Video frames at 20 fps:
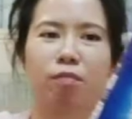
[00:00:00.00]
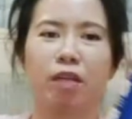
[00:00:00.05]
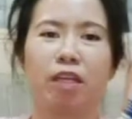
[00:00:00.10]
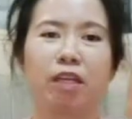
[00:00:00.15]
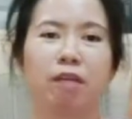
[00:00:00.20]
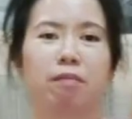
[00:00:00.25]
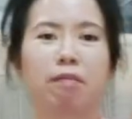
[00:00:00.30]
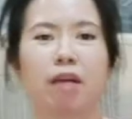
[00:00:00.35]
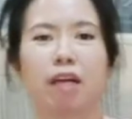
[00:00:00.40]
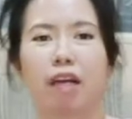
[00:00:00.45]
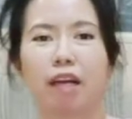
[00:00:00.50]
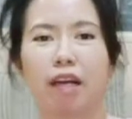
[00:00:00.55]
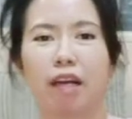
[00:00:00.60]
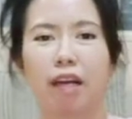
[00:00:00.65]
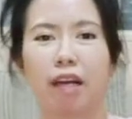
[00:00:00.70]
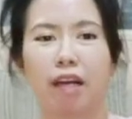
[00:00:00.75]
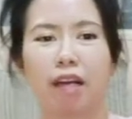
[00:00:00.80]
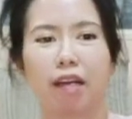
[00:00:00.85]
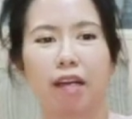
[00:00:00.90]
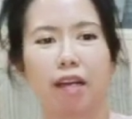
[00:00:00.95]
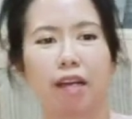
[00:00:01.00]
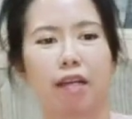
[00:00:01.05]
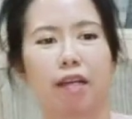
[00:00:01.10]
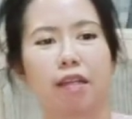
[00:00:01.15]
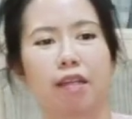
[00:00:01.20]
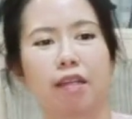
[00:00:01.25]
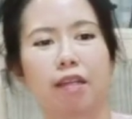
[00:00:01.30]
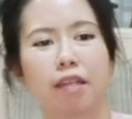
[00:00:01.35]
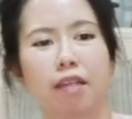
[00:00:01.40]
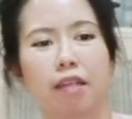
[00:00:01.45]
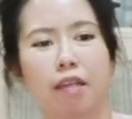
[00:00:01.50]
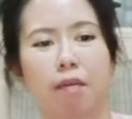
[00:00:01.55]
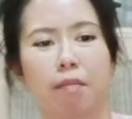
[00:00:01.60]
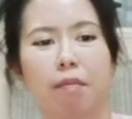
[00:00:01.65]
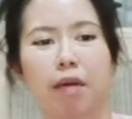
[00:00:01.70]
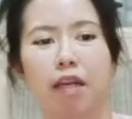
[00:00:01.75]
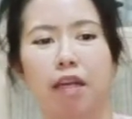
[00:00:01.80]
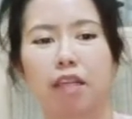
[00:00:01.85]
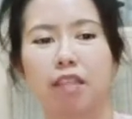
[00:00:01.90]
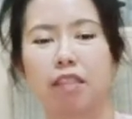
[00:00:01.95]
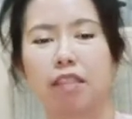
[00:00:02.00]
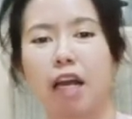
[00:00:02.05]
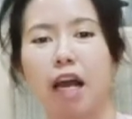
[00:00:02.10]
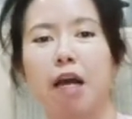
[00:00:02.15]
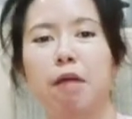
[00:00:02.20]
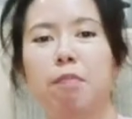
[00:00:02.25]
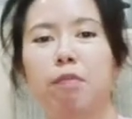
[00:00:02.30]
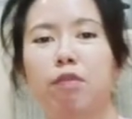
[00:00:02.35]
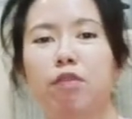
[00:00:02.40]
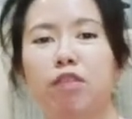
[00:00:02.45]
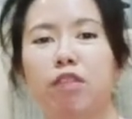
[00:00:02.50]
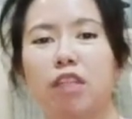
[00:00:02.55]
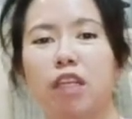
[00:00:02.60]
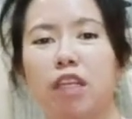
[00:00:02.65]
may mga parang tapon